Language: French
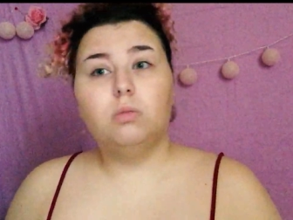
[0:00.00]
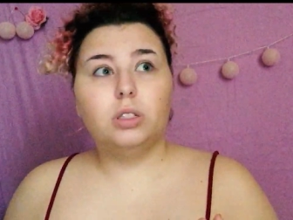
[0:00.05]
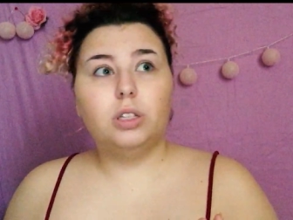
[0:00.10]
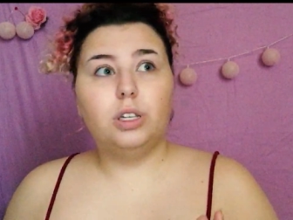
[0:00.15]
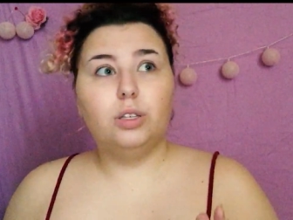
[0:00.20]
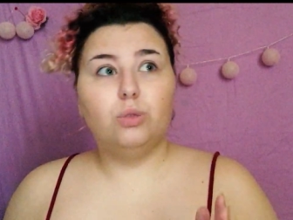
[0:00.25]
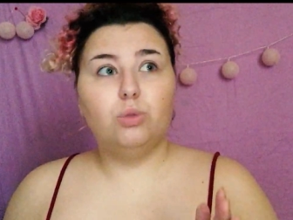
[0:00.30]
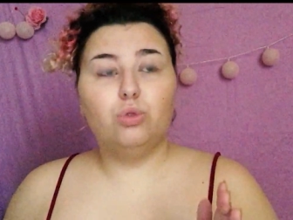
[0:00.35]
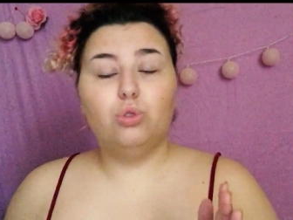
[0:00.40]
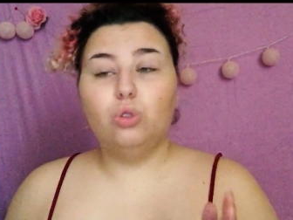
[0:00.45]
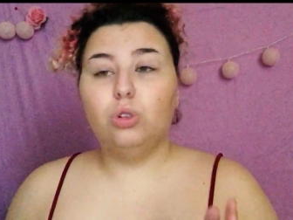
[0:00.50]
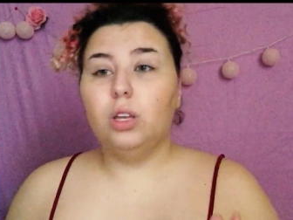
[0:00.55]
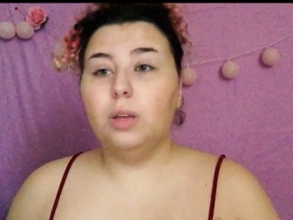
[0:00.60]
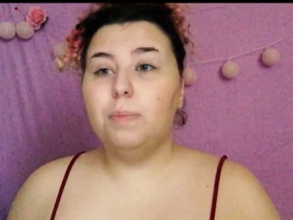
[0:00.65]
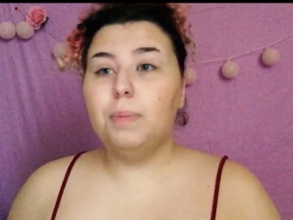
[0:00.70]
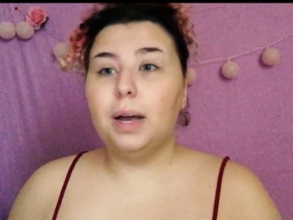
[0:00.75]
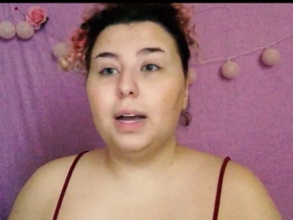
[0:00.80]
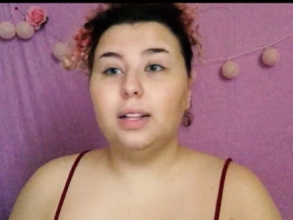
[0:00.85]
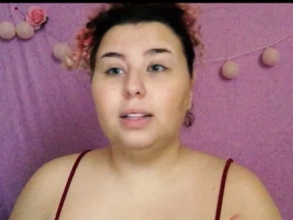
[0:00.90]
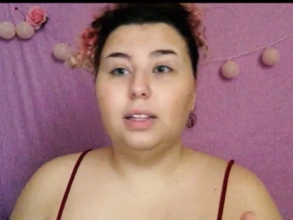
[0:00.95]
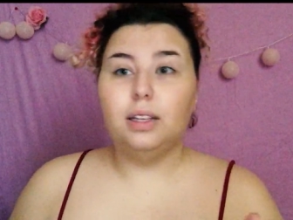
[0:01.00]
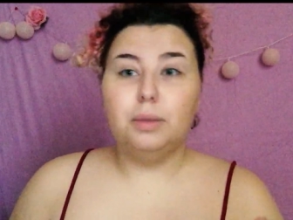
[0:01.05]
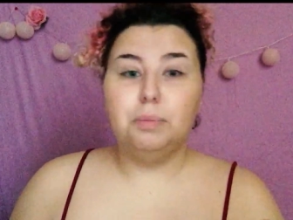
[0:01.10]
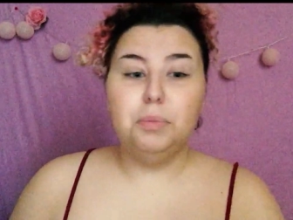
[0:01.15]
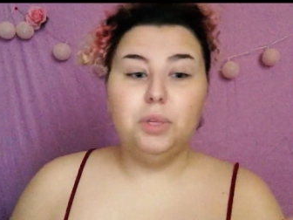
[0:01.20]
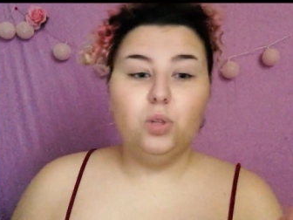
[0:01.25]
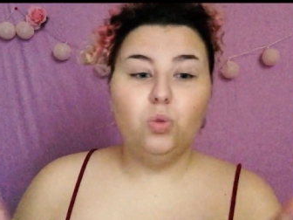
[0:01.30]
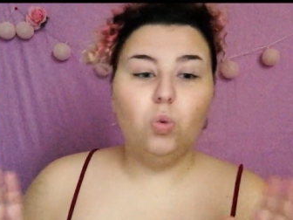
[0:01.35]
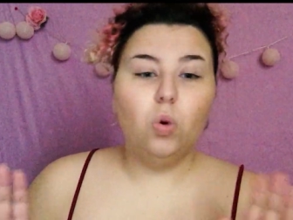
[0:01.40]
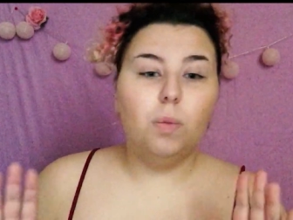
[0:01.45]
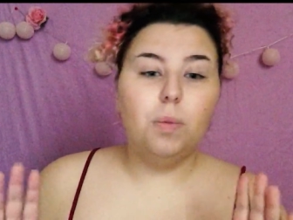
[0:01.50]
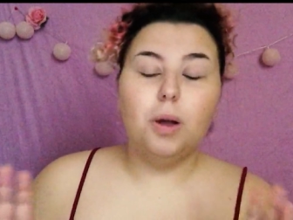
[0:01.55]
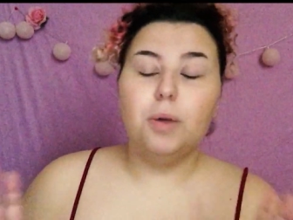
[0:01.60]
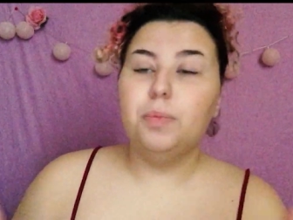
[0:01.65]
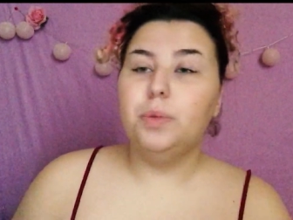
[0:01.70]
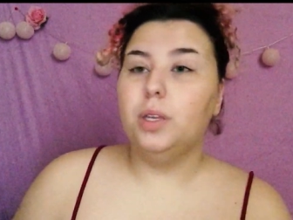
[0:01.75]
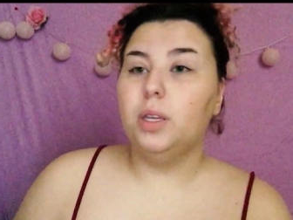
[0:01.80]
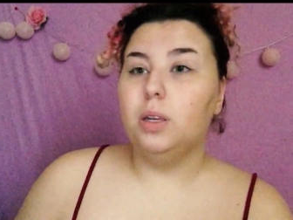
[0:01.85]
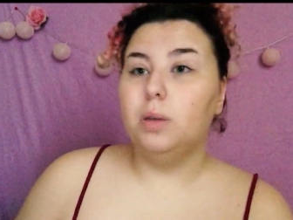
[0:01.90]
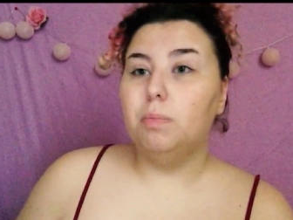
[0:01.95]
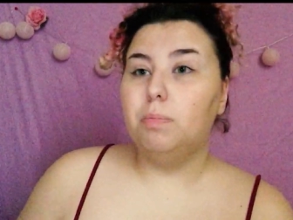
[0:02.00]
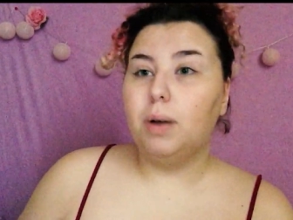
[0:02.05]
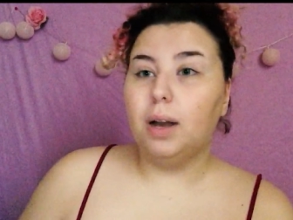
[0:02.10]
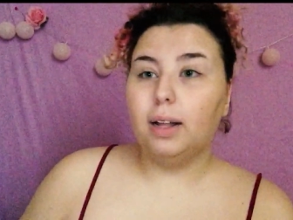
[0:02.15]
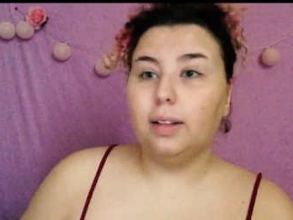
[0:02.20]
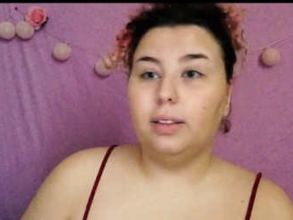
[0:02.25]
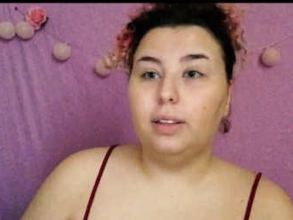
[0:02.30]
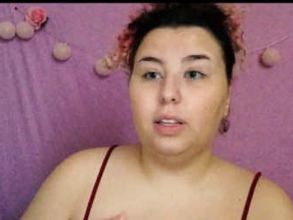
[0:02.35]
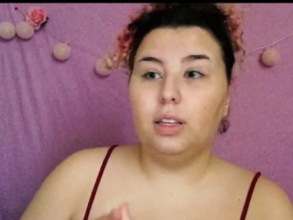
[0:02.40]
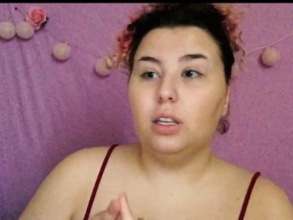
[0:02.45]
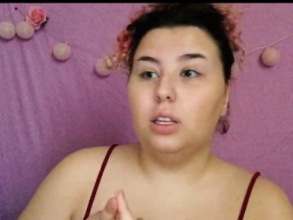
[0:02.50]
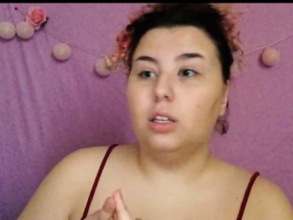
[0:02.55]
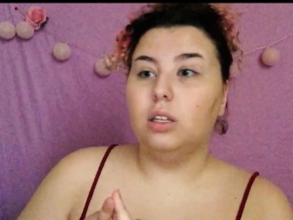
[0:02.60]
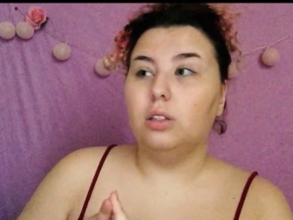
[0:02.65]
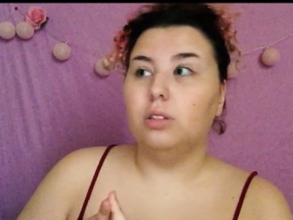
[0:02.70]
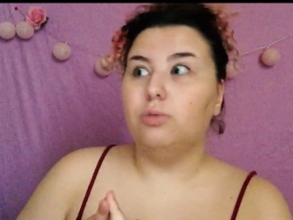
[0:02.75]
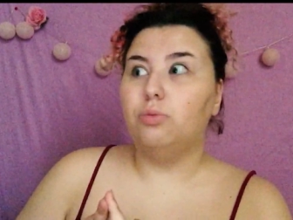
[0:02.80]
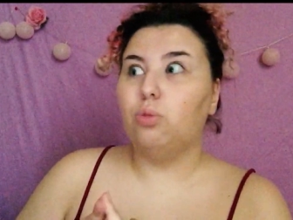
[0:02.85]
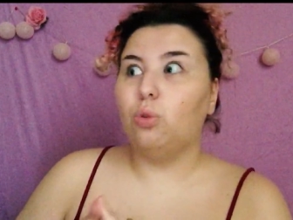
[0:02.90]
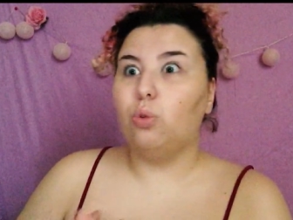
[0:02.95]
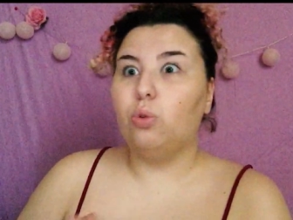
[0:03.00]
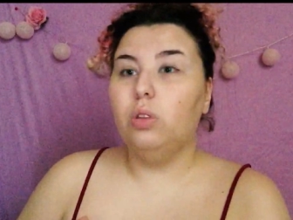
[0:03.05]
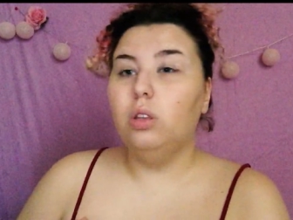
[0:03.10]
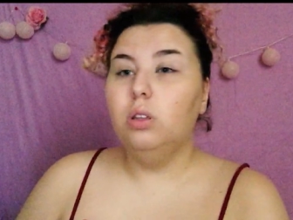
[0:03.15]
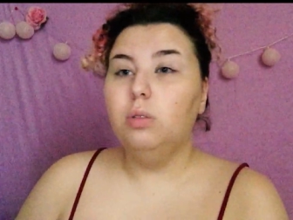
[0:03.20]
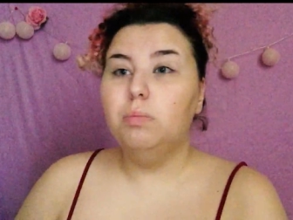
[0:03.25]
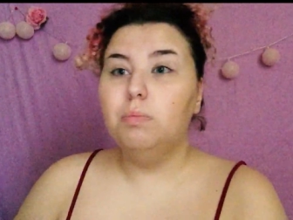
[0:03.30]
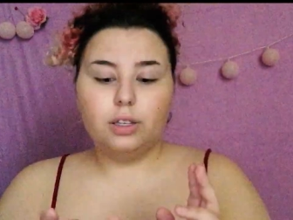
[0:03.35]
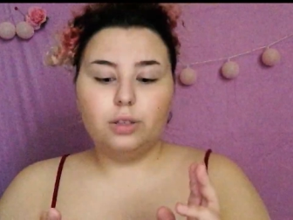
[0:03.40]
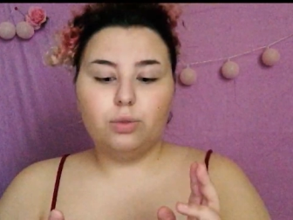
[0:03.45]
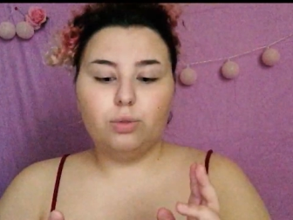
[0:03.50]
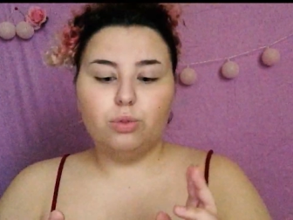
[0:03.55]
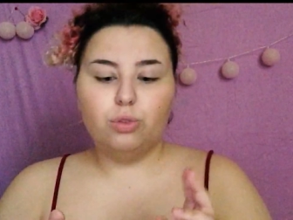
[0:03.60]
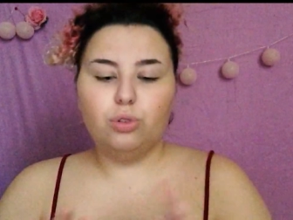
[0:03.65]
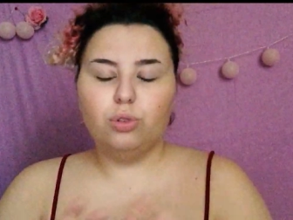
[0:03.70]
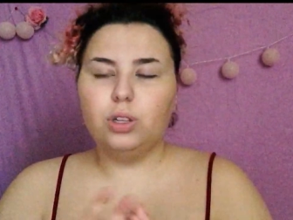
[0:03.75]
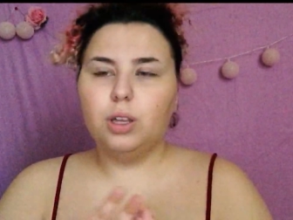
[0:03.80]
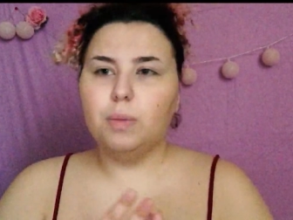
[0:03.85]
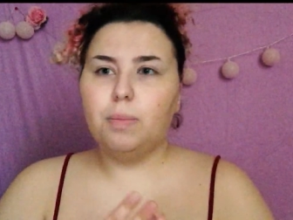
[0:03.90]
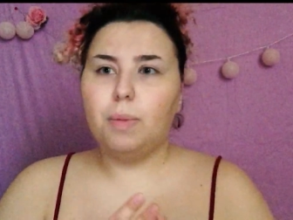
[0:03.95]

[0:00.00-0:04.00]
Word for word: qui sont choqués par des minous en papier, par des fruits, qui sont choqués